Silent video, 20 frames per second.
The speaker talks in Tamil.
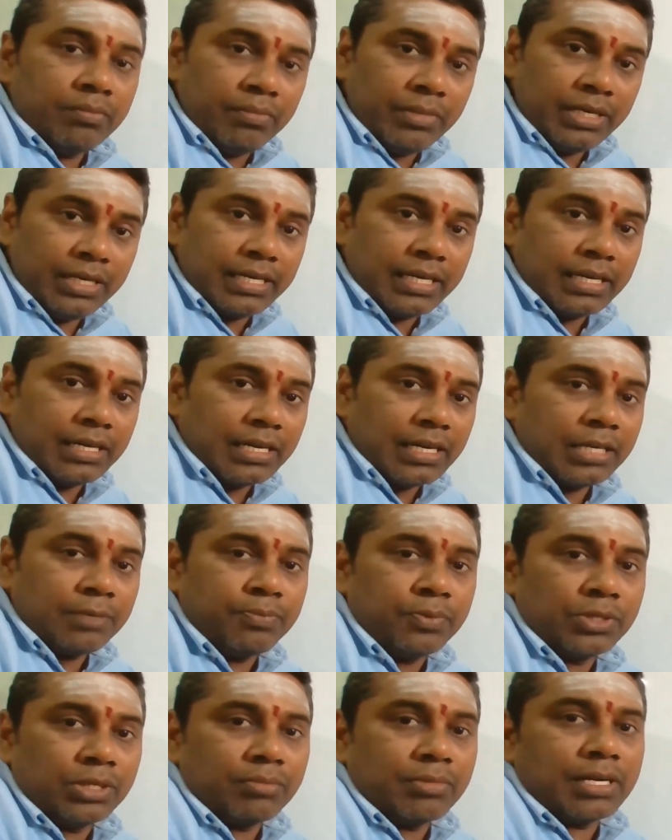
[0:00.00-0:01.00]
மிக
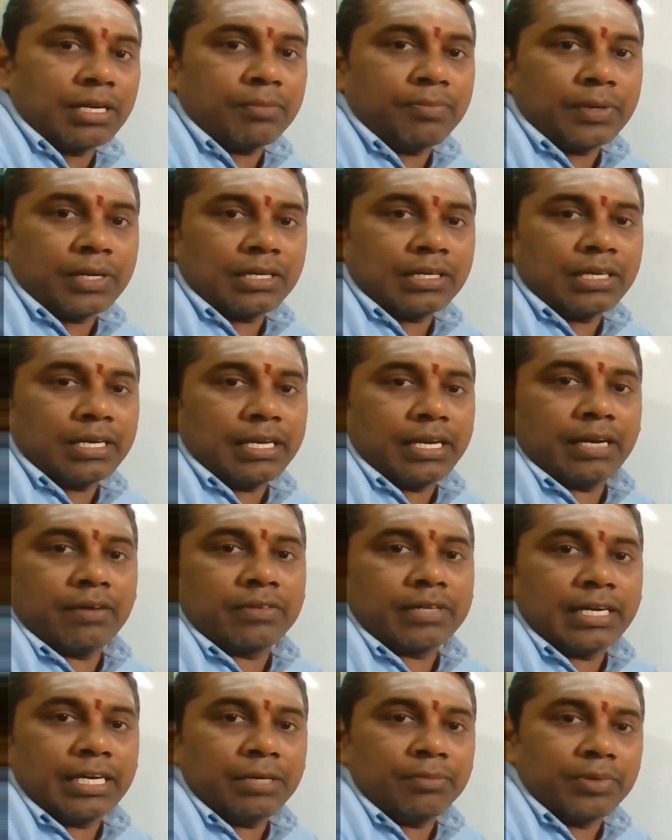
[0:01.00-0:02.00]
அற்புதமான பலன்களை
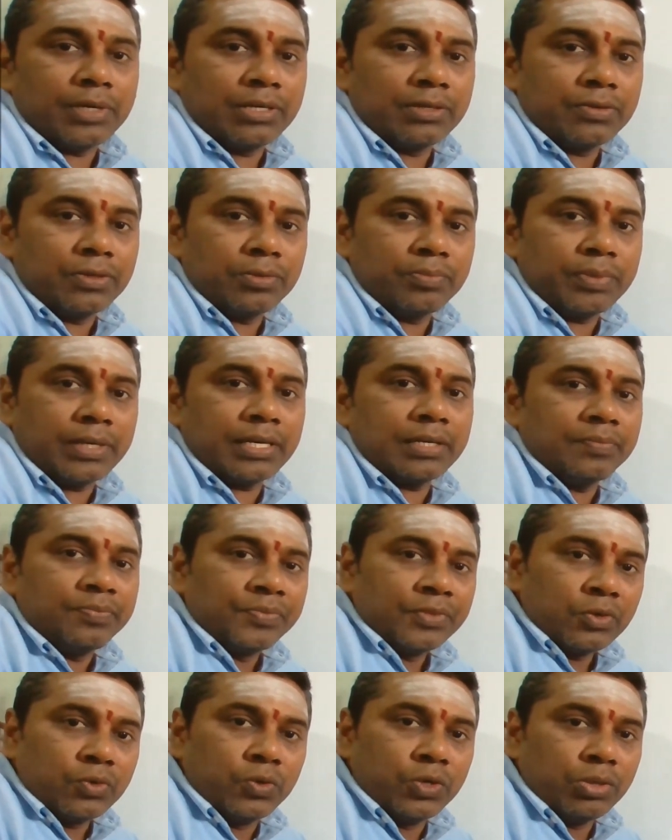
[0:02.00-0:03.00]
அவர் கண்டிப்பாக கொடுப்பார்
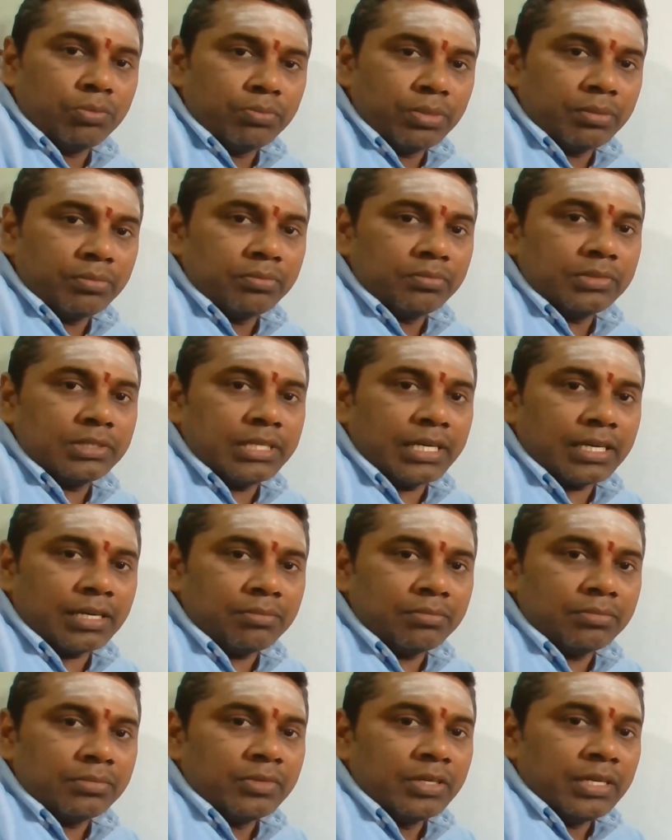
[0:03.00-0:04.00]
குடும்பம்
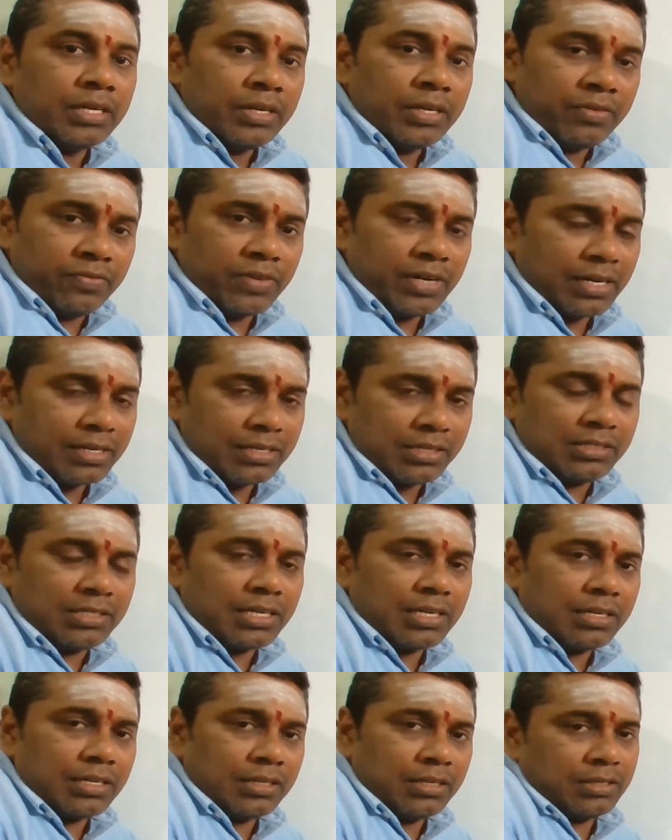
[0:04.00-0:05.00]
தனம்
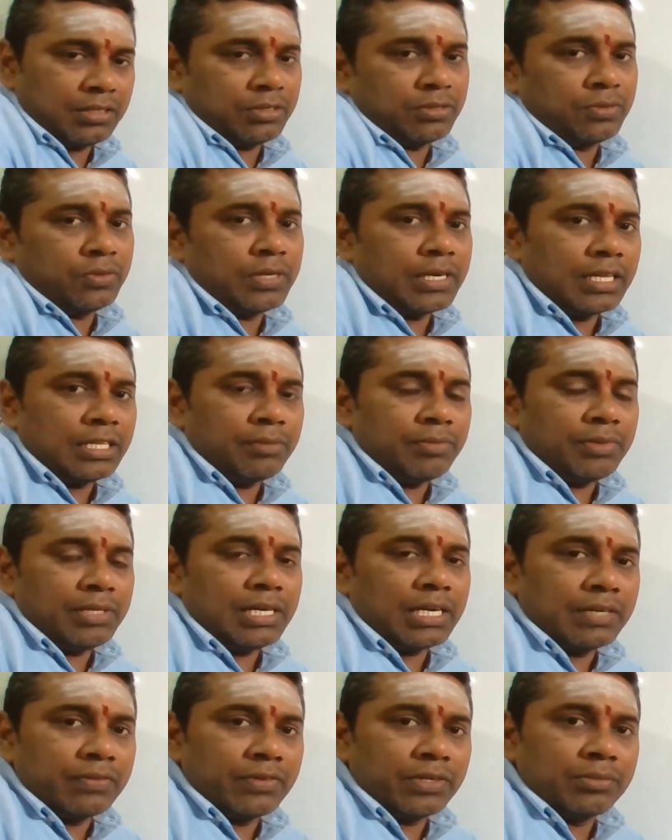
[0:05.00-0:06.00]
வாக்குஸ்தானத்துக்கு உண்டான
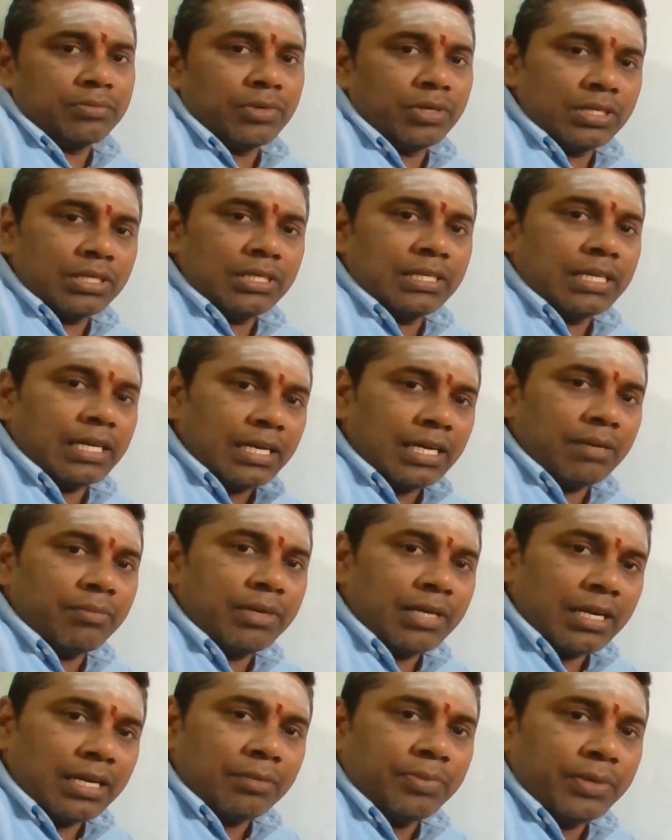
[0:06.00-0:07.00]
அதிபதியாக வரும்பொழுது இது எல்லாமே
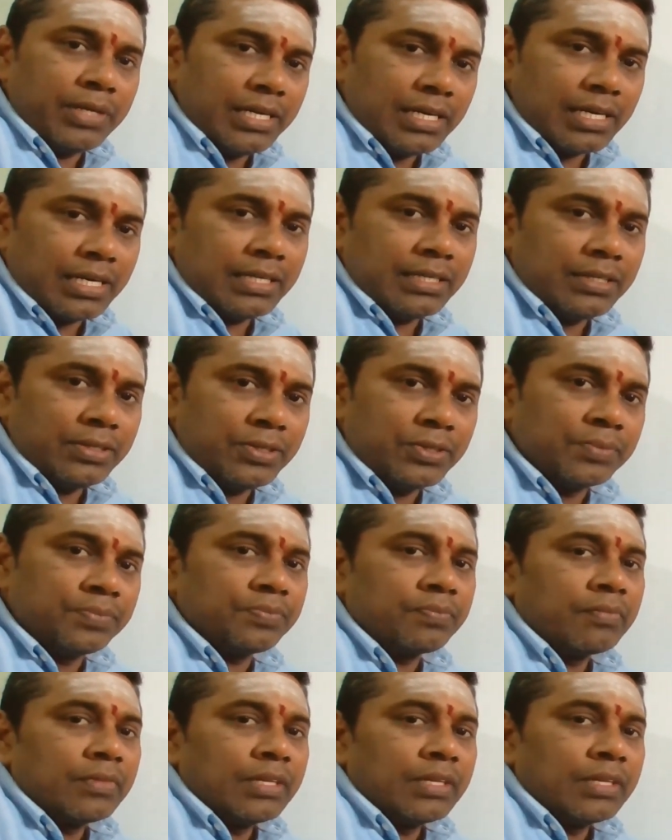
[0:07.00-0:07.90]
நல்லபடியாக இருக்கும்